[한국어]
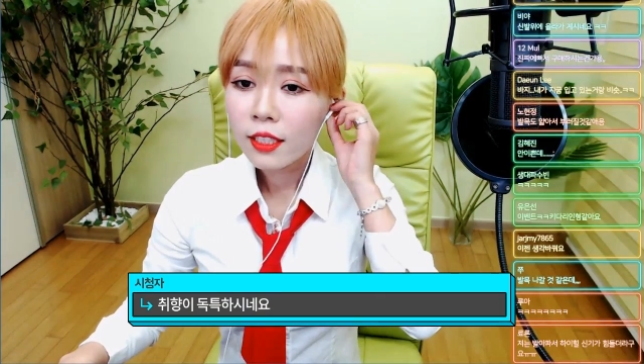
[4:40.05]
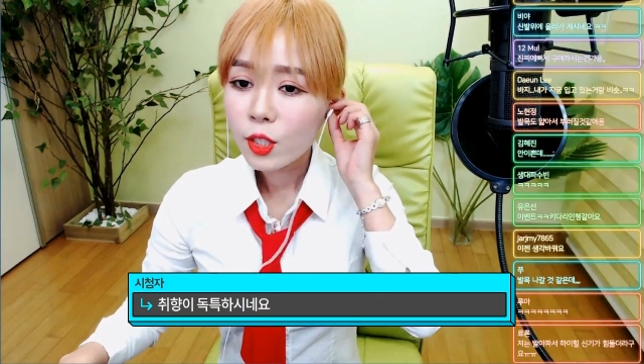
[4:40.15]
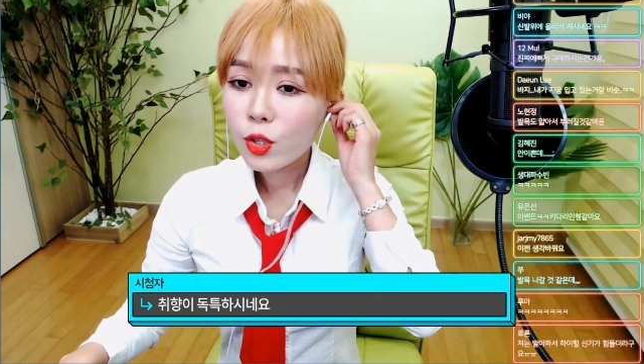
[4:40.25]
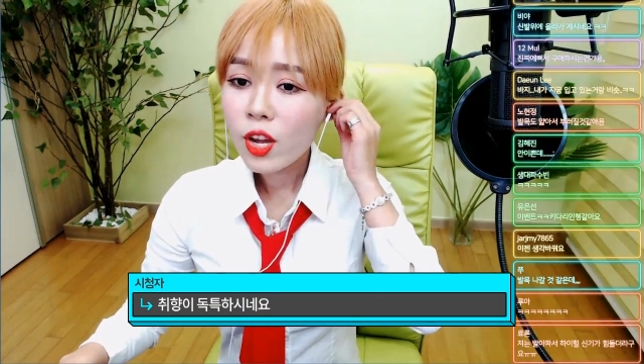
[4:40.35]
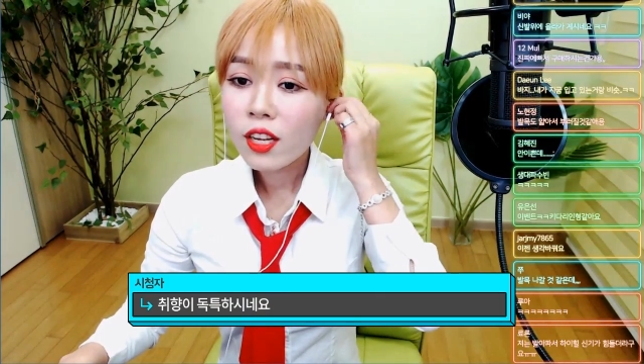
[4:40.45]

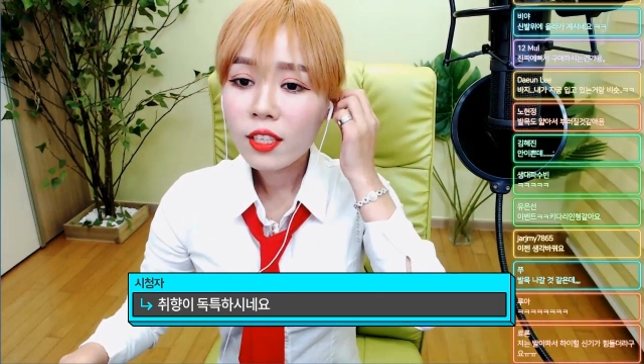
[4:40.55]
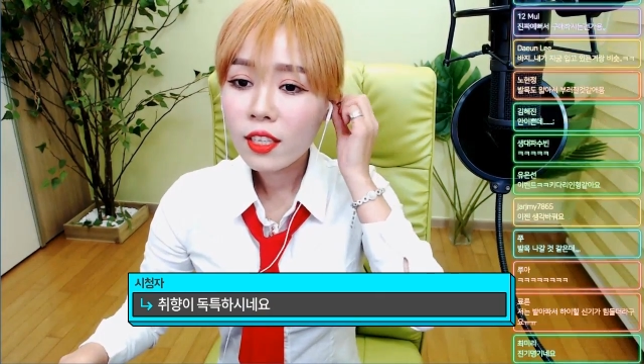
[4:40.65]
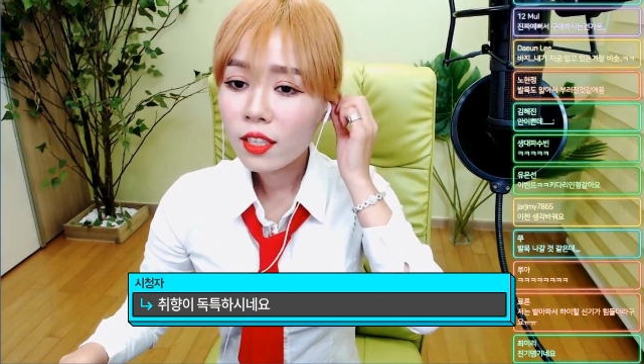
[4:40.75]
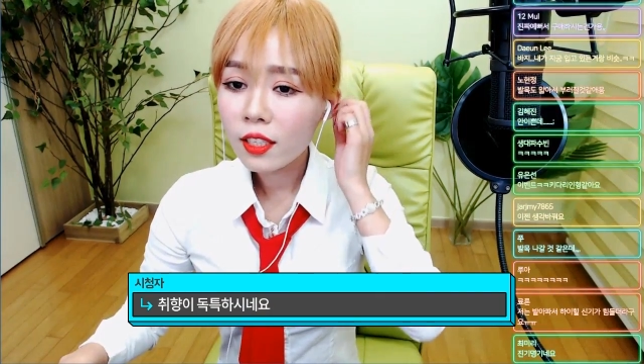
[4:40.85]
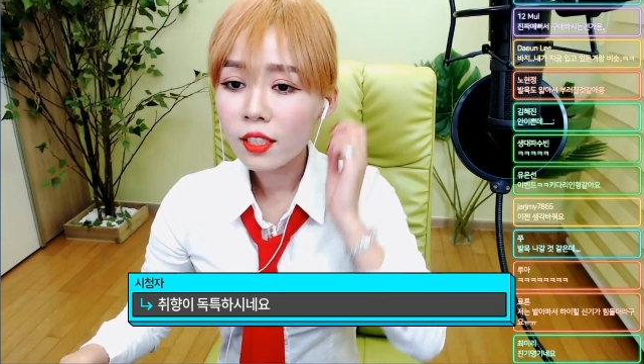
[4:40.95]

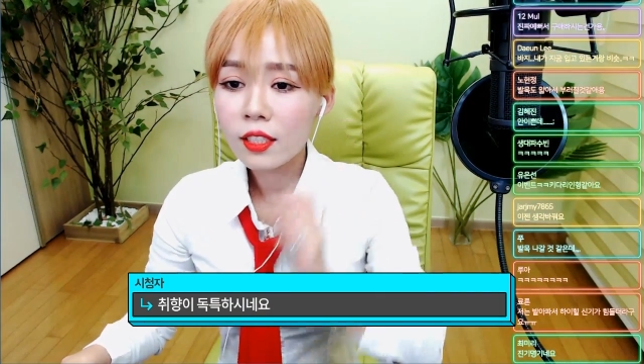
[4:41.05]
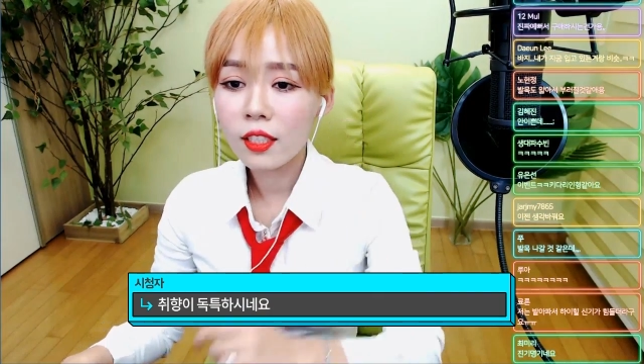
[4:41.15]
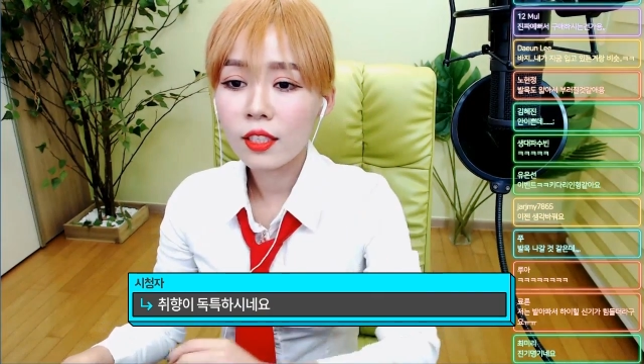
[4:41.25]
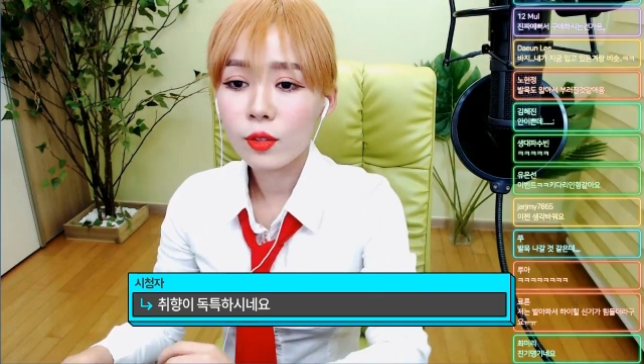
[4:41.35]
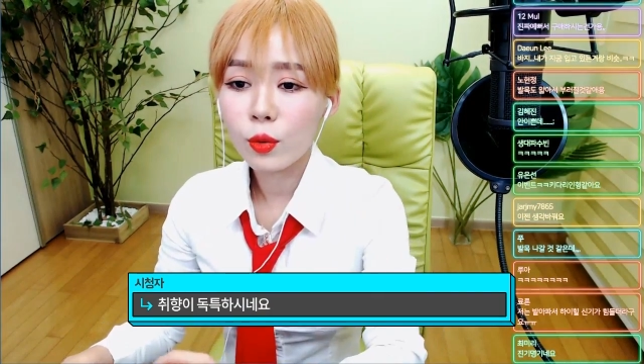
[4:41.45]
취향이
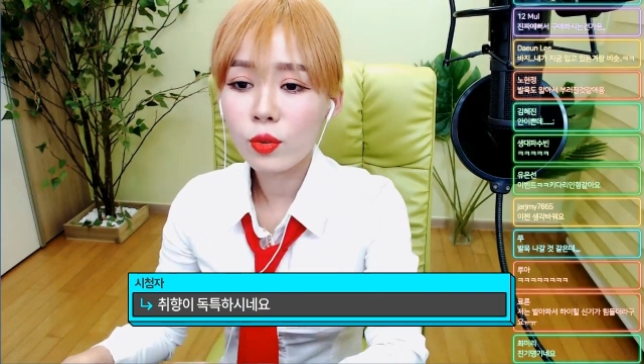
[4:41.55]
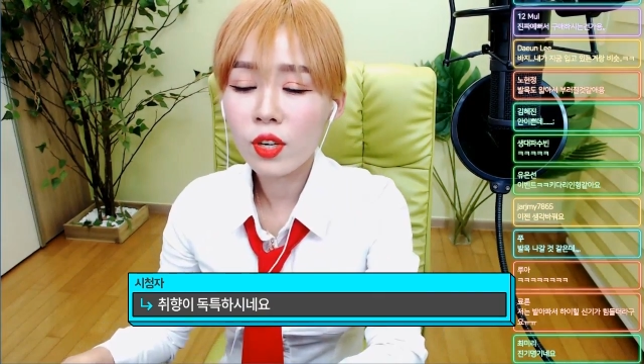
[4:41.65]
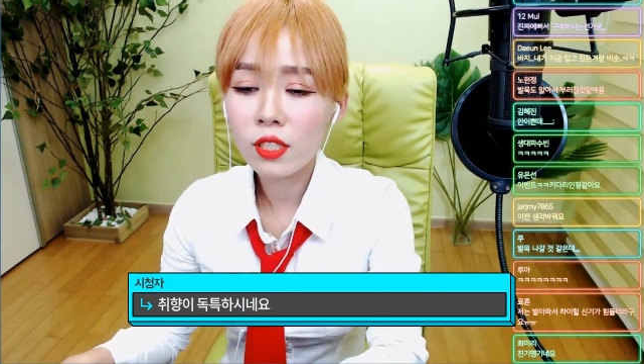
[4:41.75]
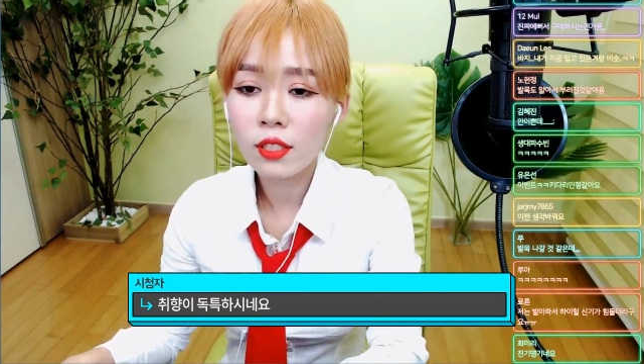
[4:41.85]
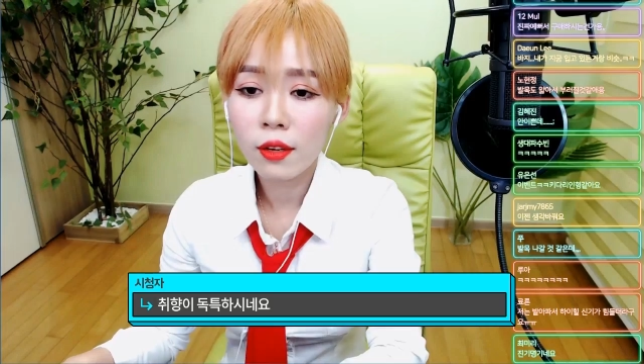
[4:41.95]
아,
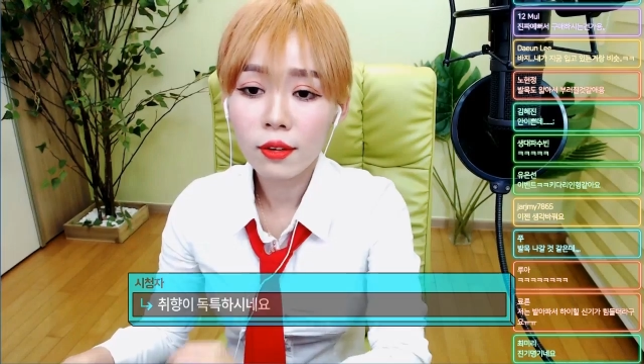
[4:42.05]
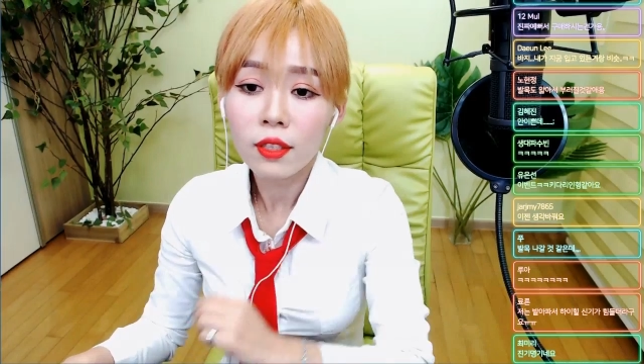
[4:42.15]
독특하시네요.